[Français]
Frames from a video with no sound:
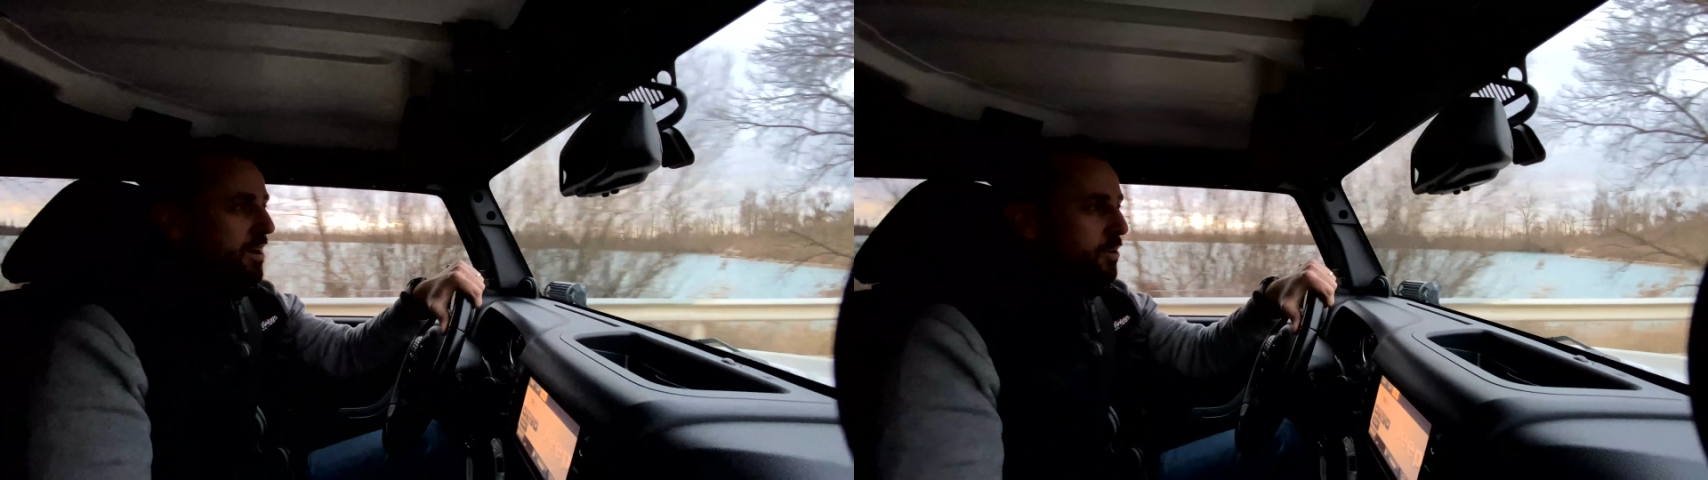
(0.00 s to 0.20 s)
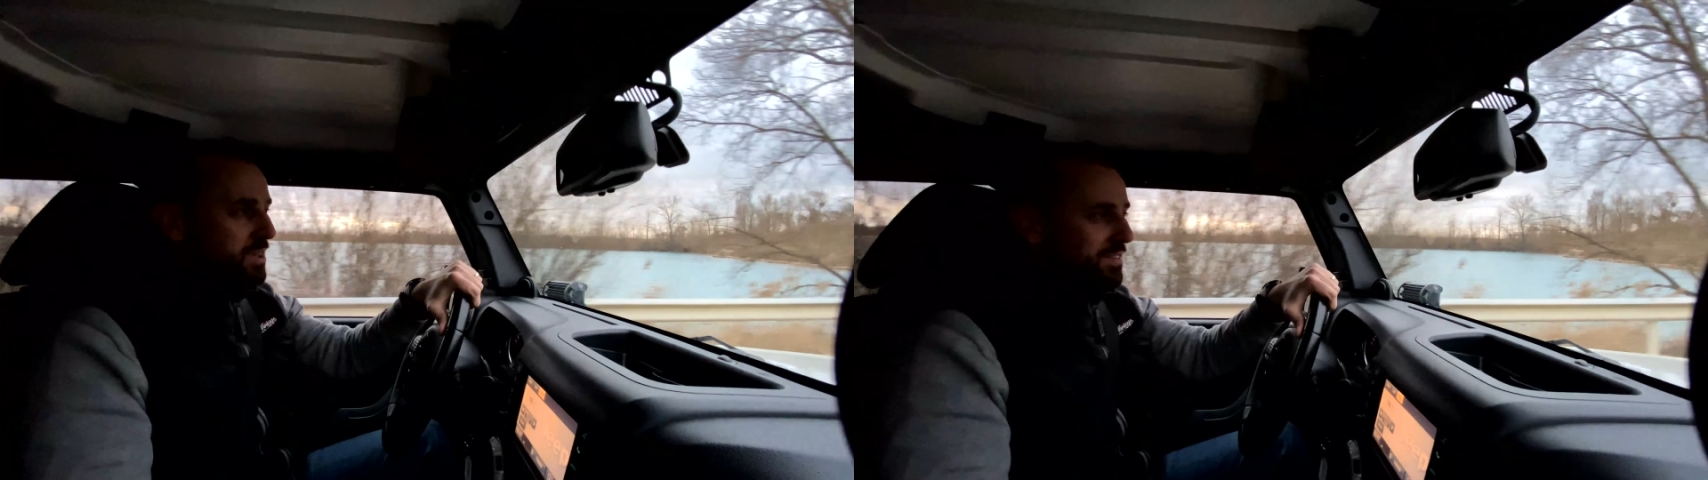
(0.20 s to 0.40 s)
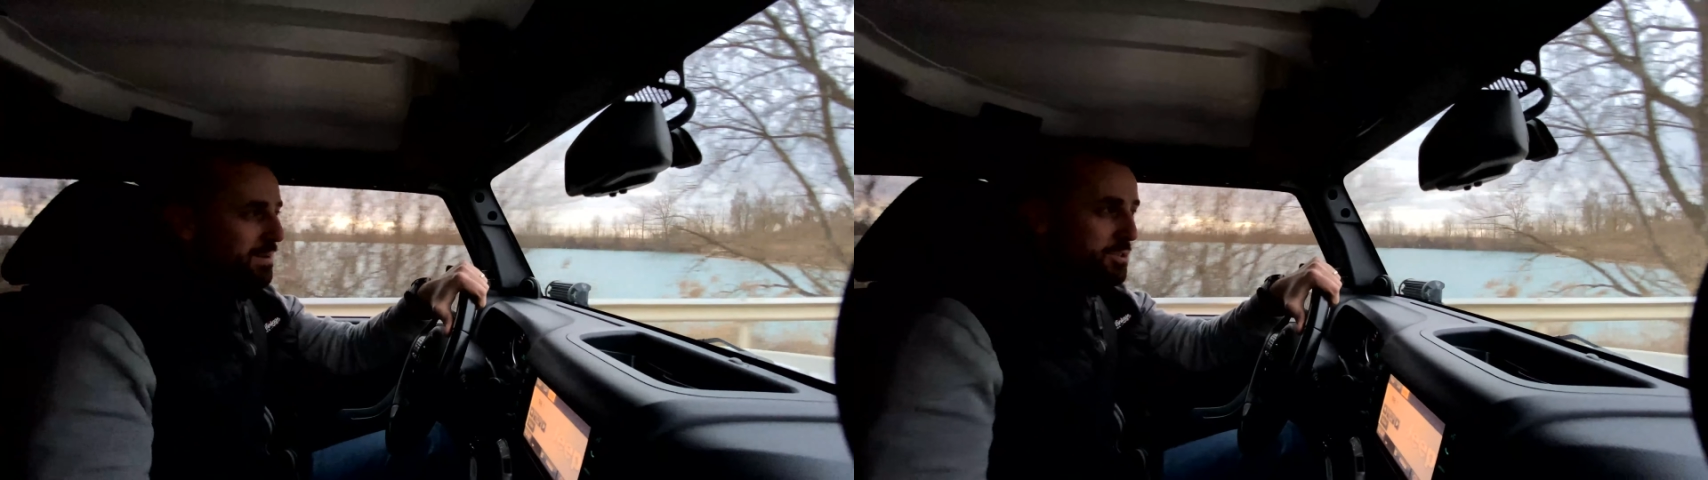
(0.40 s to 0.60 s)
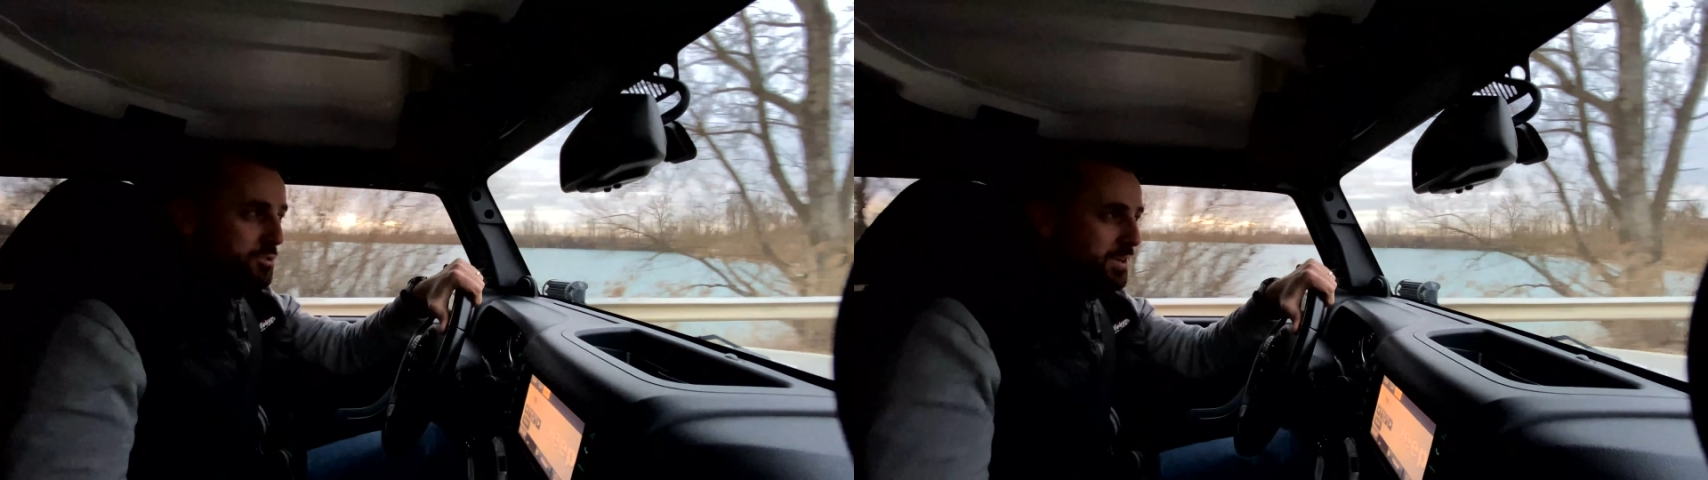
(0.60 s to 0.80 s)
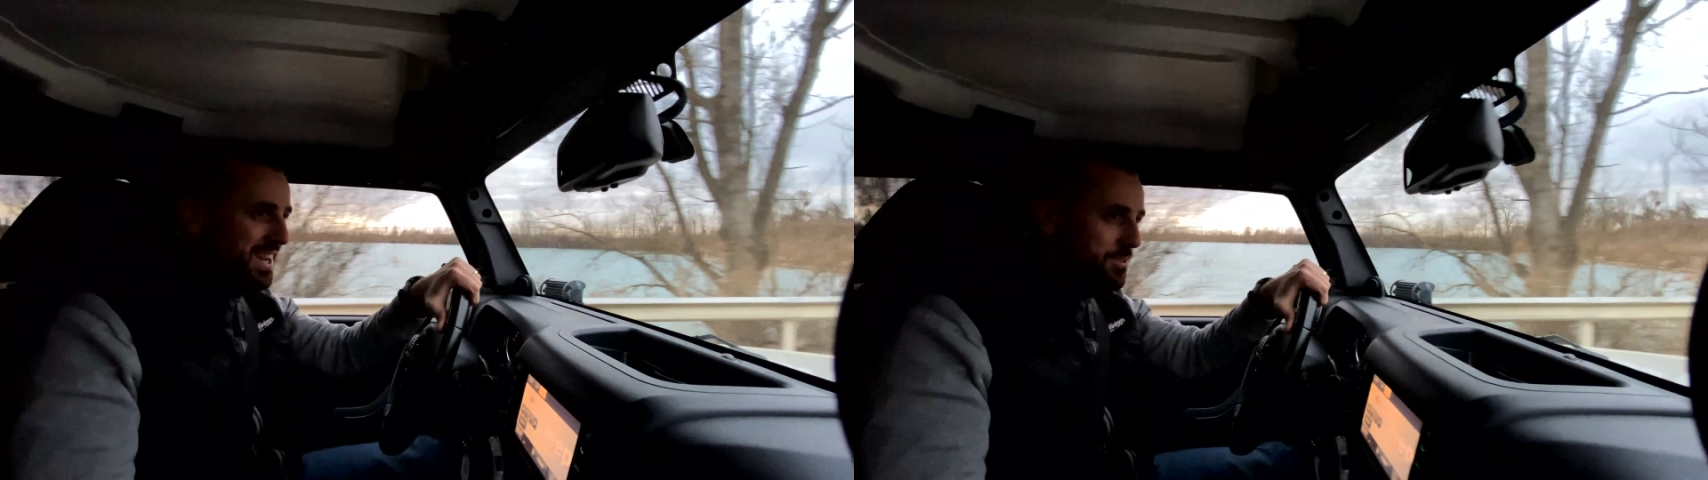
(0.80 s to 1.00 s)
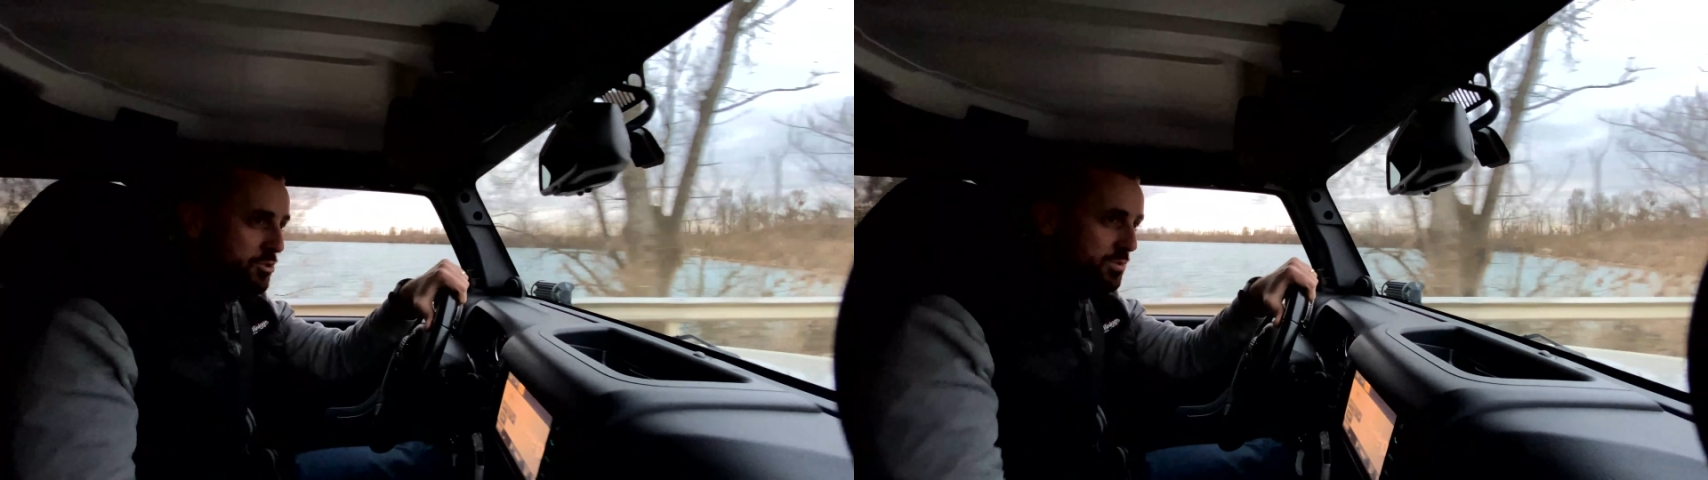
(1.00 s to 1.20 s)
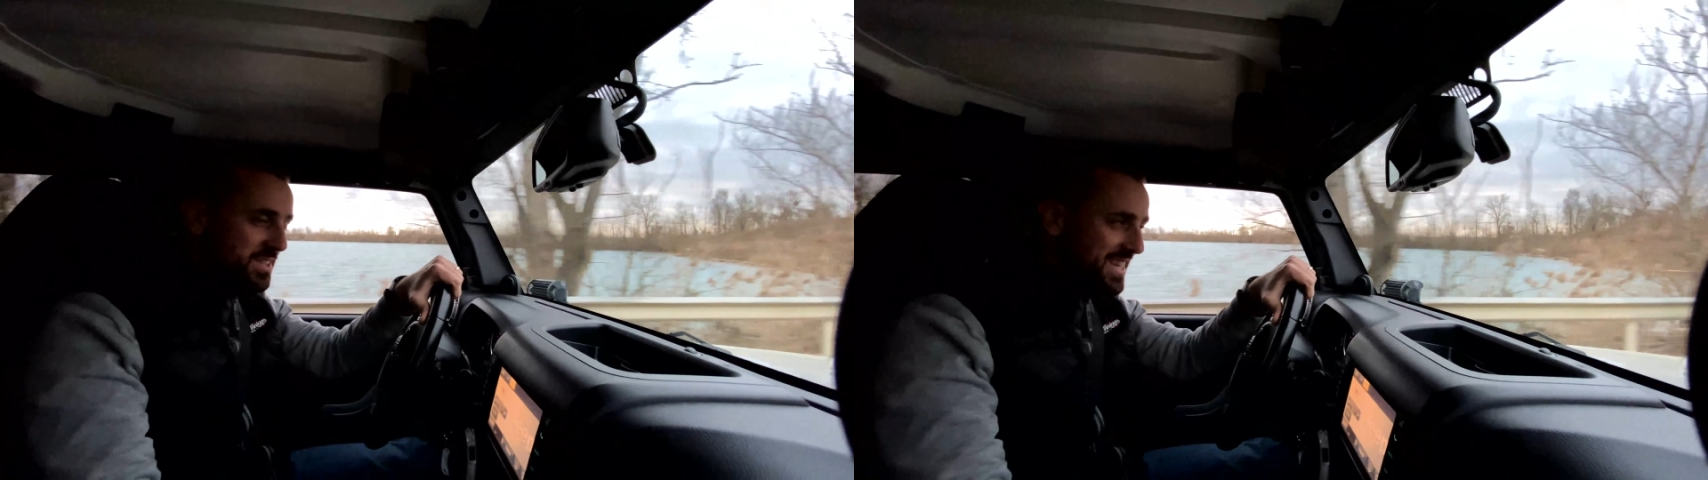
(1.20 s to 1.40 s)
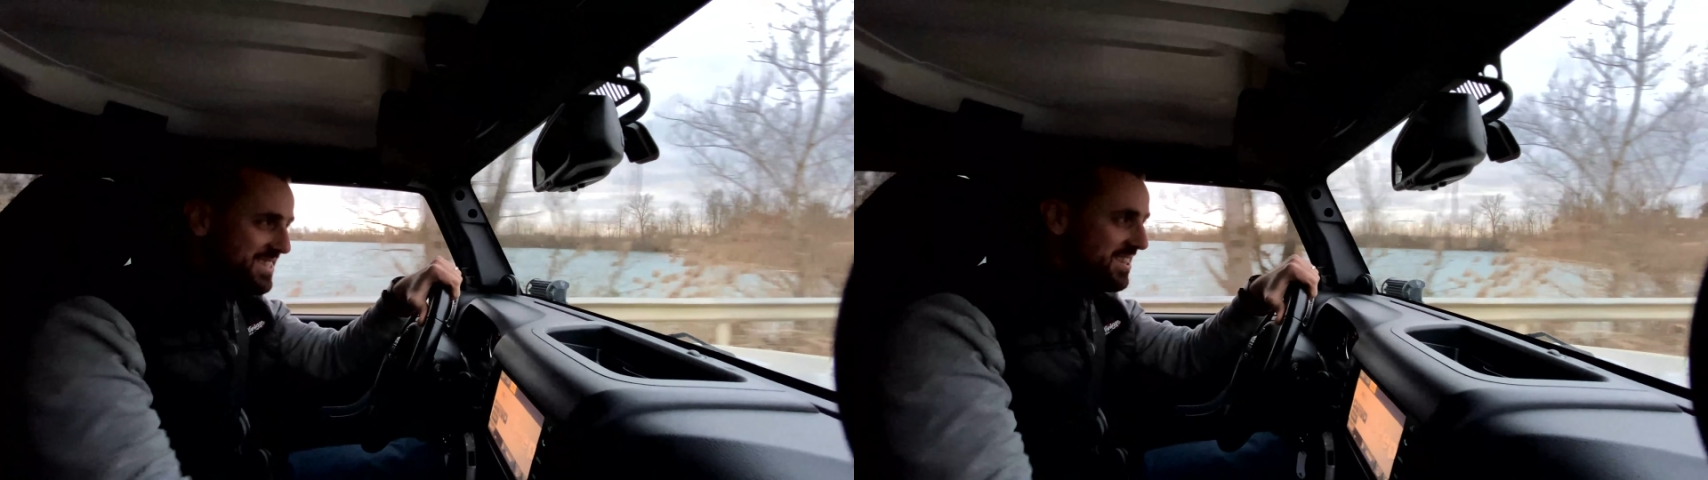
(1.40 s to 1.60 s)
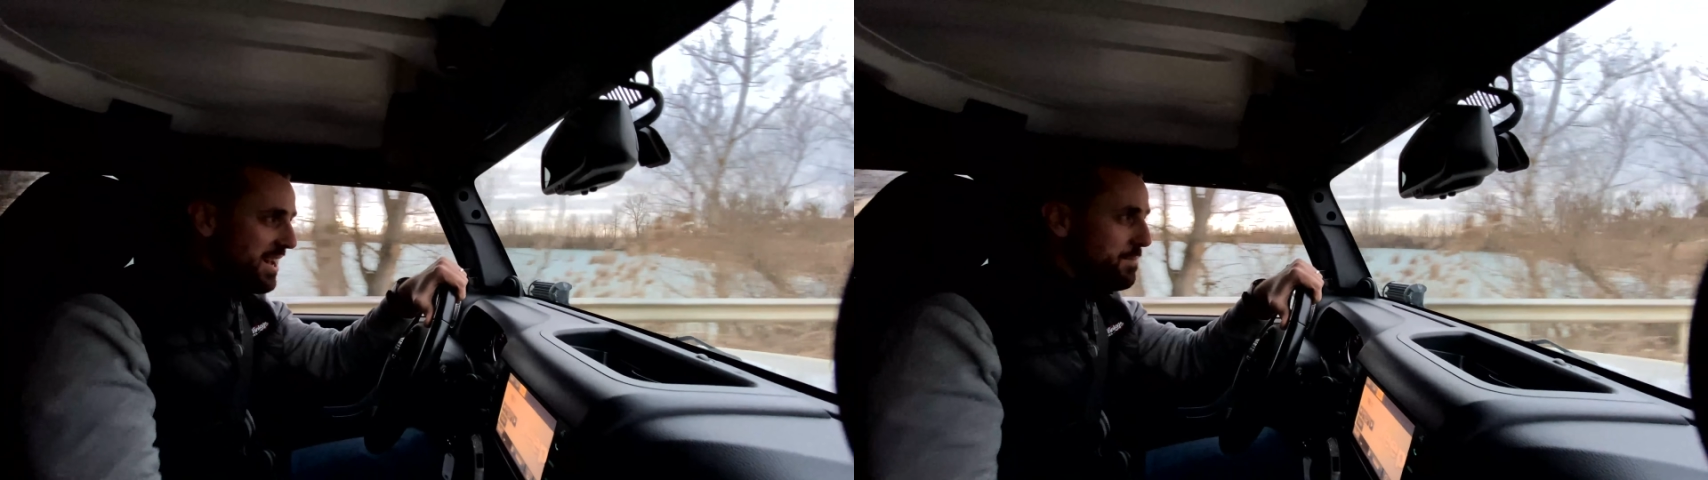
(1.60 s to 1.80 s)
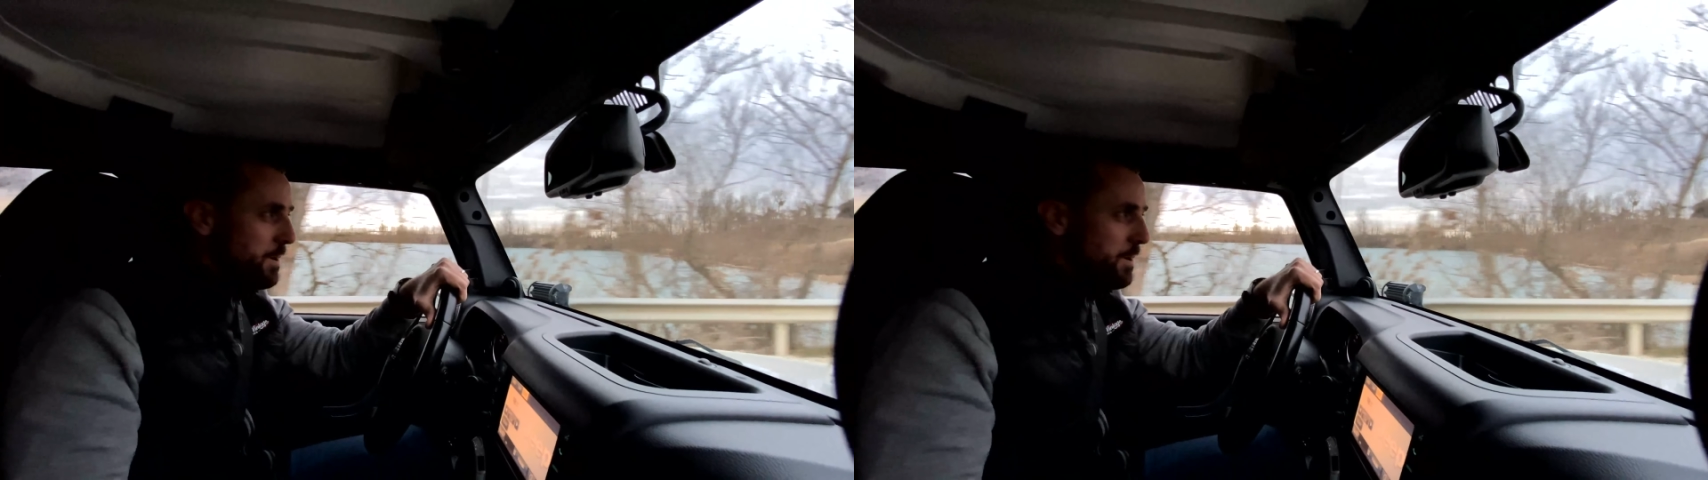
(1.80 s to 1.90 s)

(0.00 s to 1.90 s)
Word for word: On est vraiment sur quelque chose d'extrême.